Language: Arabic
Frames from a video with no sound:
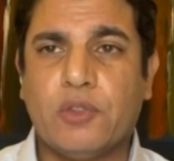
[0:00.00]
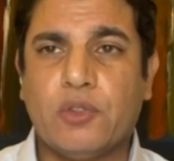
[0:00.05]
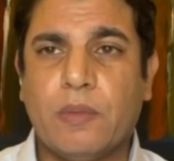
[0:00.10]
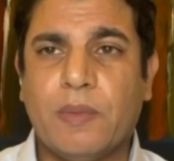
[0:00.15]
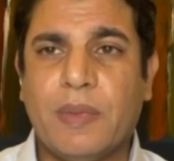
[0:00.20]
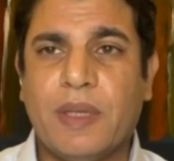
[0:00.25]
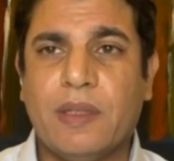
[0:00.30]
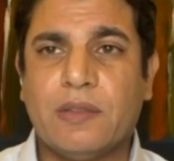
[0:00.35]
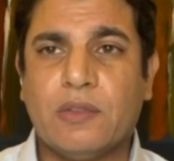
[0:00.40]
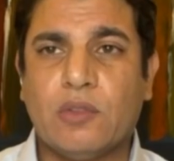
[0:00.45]

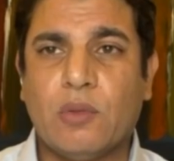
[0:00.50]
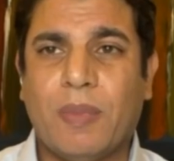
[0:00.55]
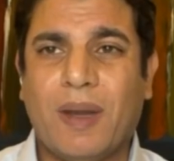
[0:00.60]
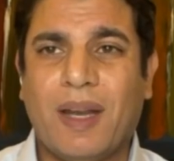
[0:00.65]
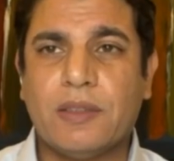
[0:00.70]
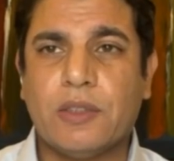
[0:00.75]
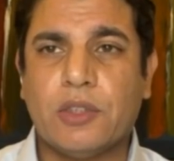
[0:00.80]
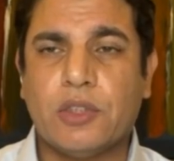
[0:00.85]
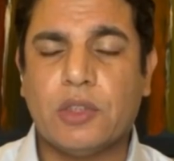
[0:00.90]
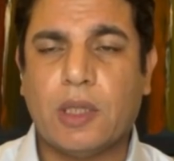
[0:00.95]
بلشوا يمارسوا
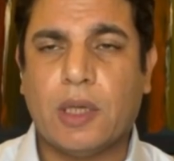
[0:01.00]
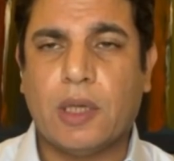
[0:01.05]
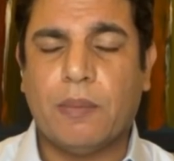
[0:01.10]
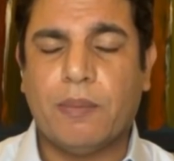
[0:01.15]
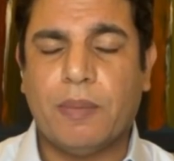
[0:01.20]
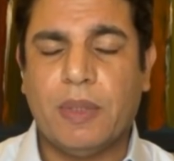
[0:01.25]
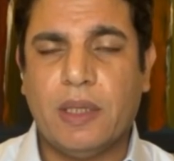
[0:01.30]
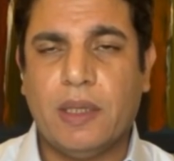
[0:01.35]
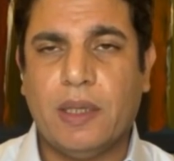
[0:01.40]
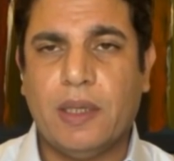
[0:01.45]
بعض
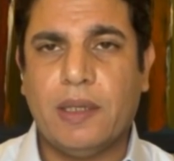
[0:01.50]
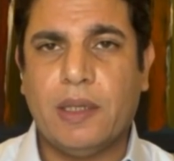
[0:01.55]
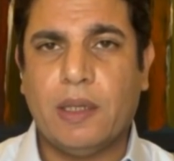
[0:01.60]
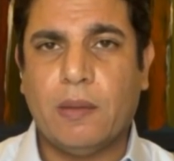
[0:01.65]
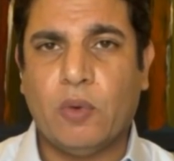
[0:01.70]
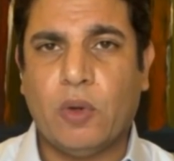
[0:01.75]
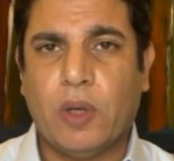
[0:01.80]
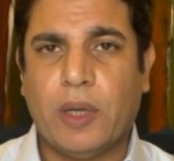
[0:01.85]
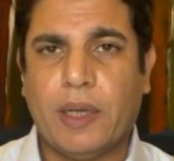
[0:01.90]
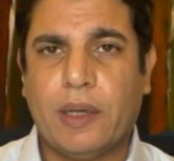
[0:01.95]
الشغب
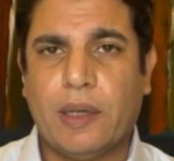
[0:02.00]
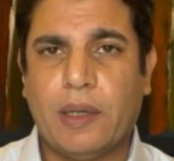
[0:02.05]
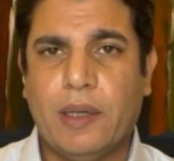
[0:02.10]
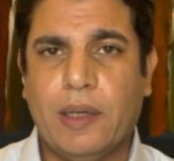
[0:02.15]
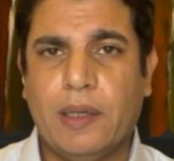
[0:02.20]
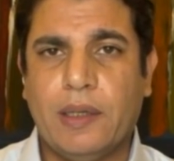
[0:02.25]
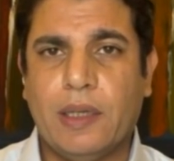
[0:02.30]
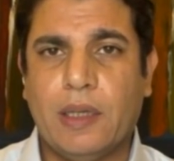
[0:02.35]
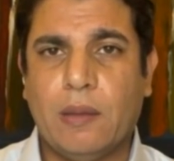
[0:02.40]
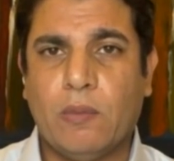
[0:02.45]
بالاعلام وغير
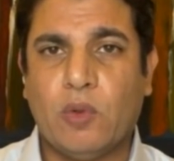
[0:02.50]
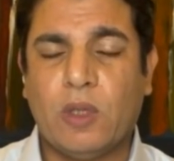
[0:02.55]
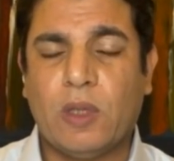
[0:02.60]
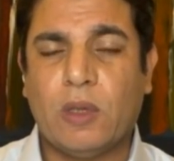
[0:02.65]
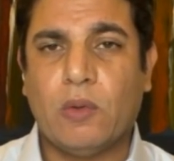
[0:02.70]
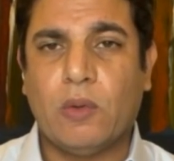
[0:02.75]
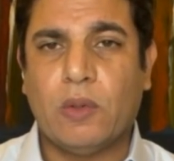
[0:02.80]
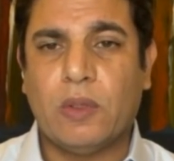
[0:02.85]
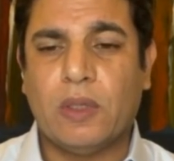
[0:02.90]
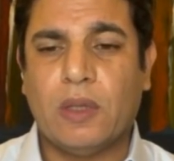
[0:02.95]
الاعلام
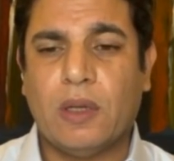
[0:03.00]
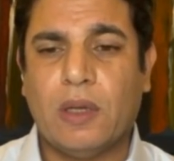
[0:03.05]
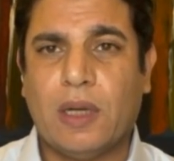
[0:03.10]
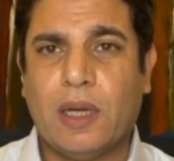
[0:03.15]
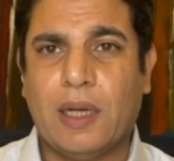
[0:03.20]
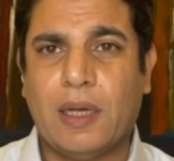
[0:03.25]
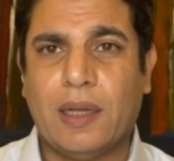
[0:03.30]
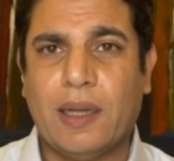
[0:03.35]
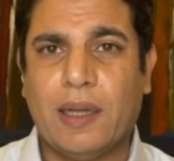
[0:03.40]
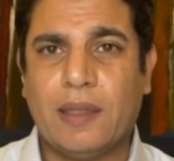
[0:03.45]
ويطلقوا
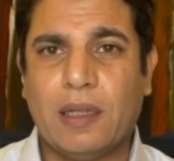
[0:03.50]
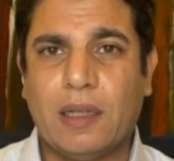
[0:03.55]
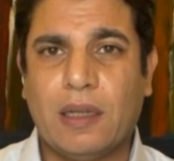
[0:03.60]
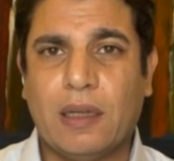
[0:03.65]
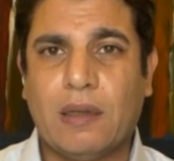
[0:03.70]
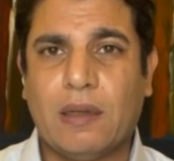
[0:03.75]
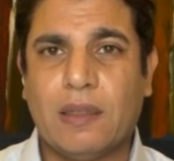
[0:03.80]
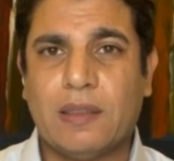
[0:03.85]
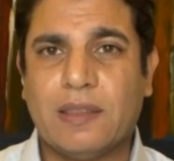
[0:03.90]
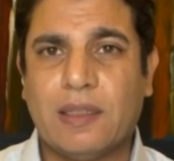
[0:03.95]
النار على هذا
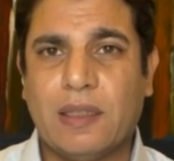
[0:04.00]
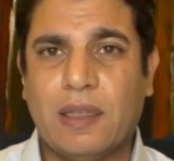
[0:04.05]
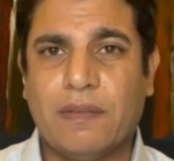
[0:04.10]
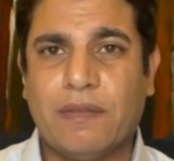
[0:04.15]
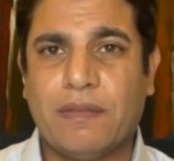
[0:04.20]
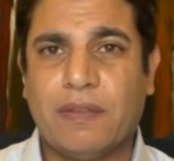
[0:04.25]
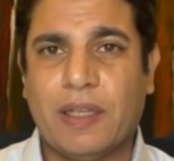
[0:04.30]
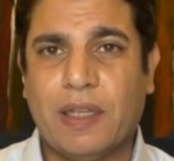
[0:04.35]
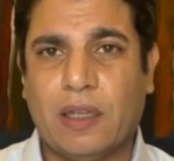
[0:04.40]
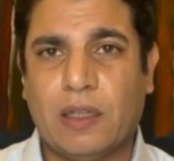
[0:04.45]
القرار
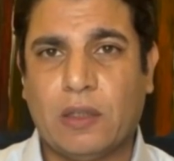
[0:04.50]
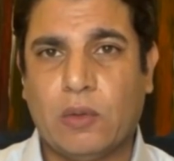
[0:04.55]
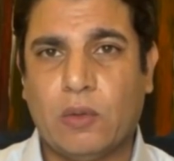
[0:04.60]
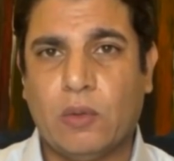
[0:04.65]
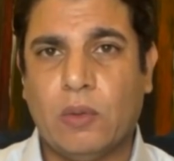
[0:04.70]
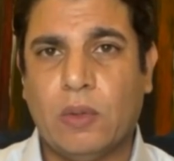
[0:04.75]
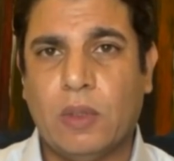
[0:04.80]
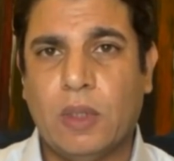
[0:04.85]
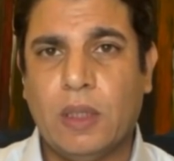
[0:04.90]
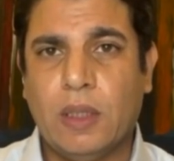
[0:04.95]
سلاف
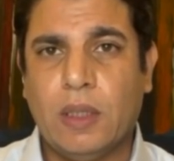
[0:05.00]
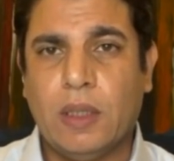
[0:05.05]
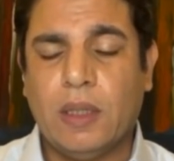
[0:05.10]
ليعطلوه